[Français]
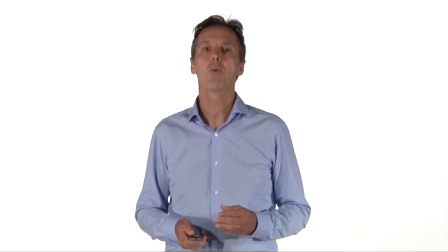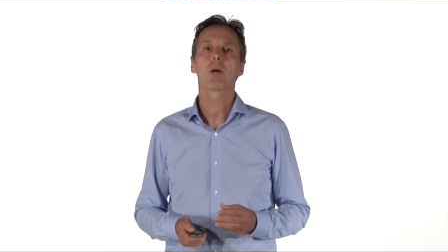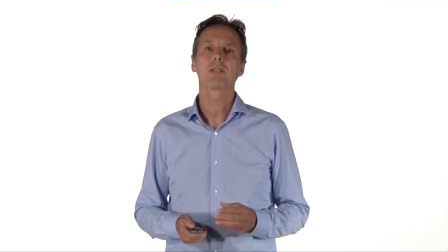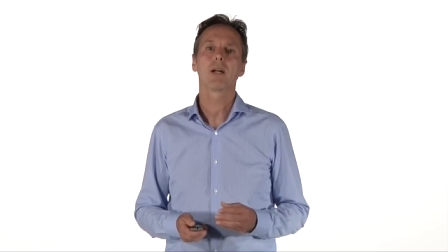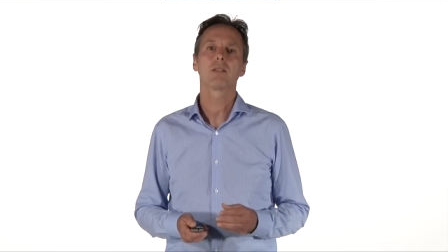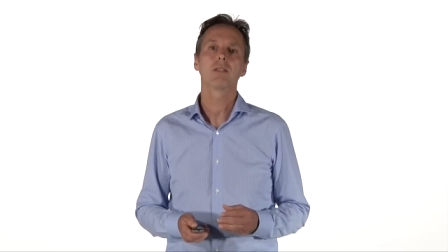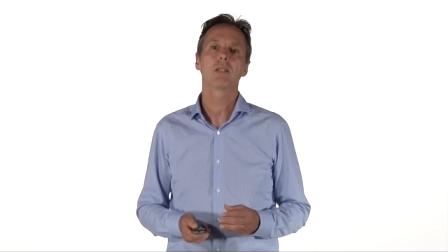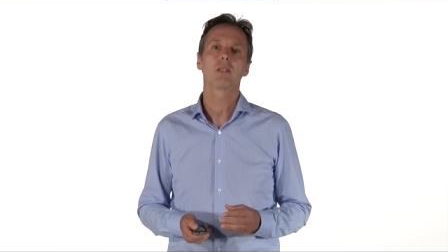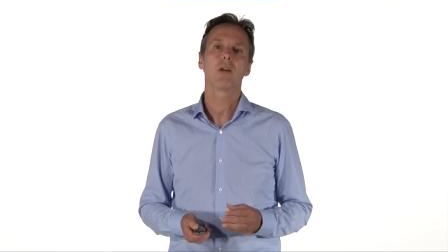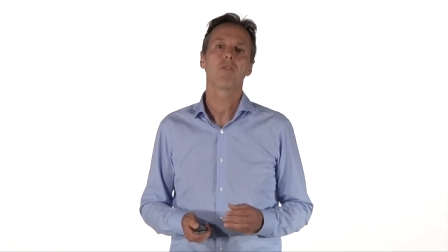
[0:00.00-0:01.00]
de présenter
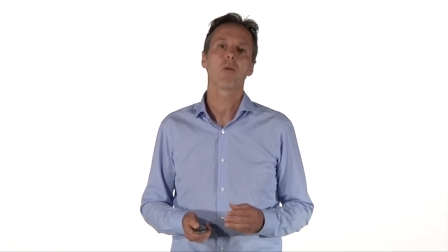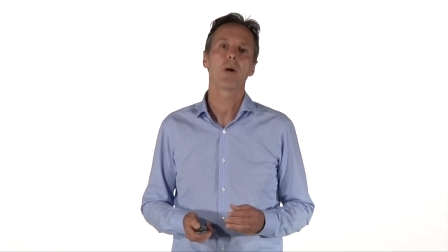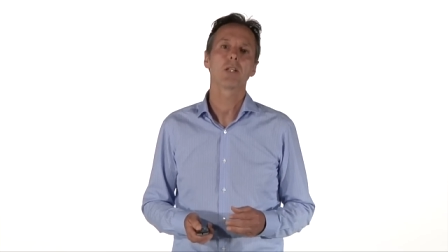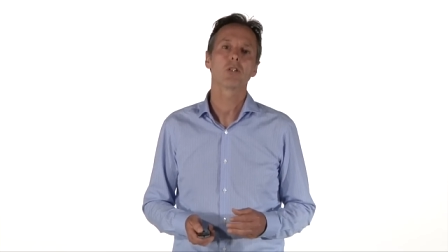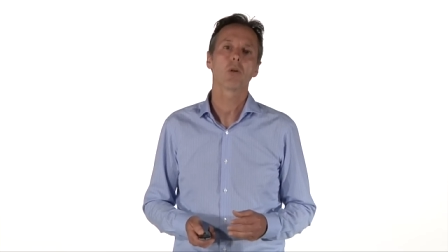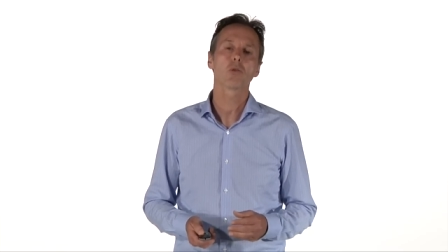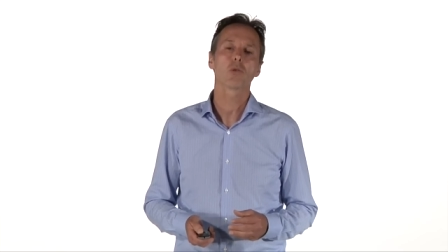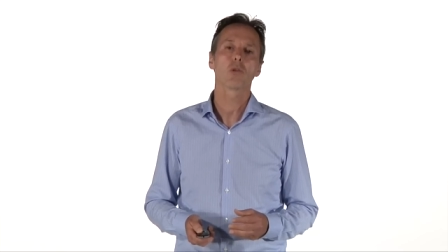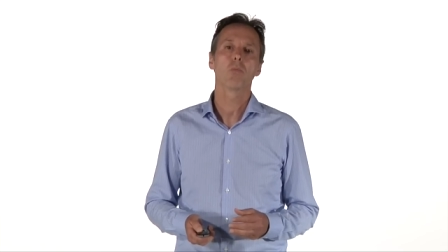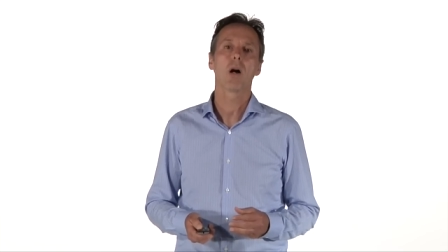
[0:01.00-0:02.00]
cette information
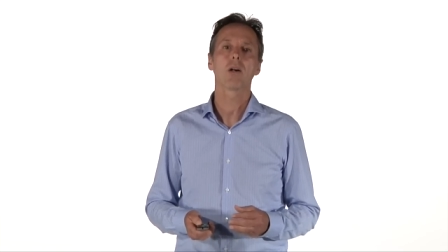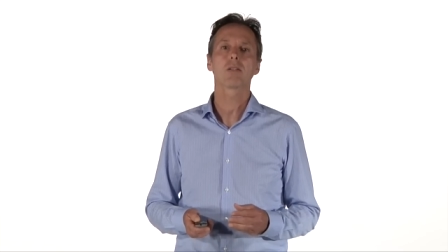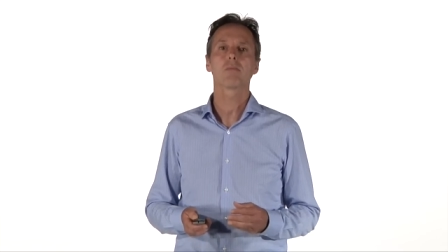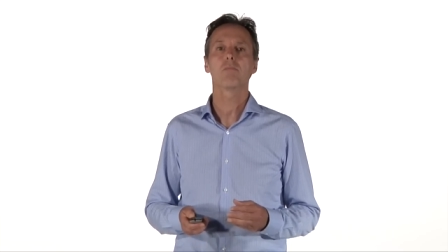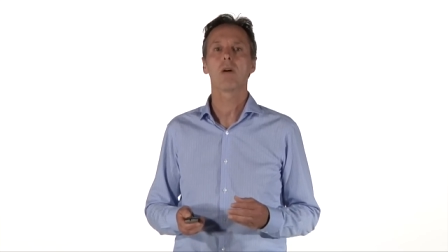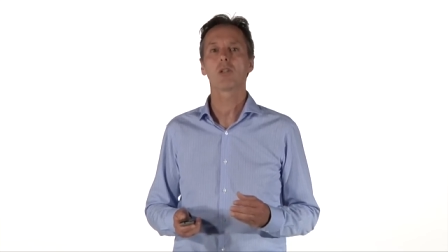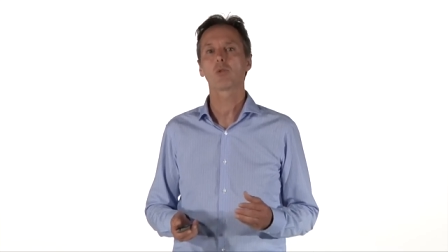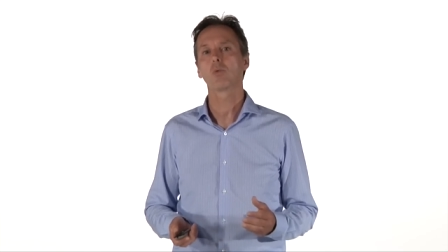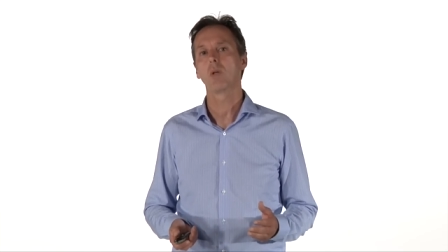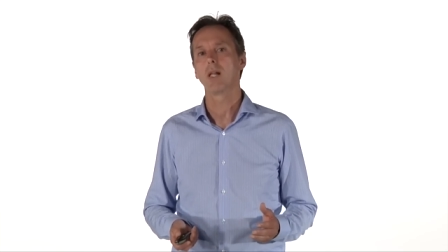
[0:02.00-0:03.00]
sur une base
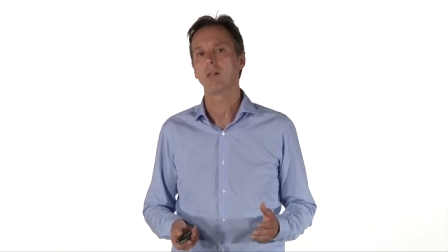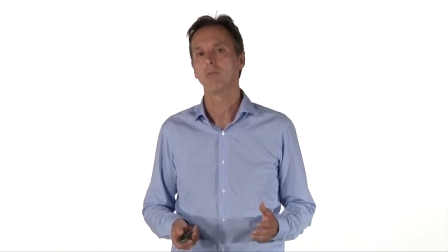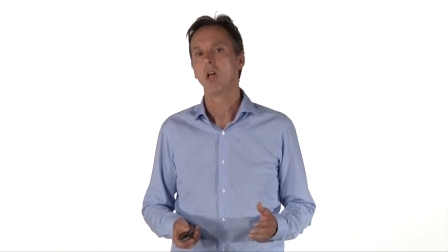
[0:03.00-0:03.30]
mensuelle.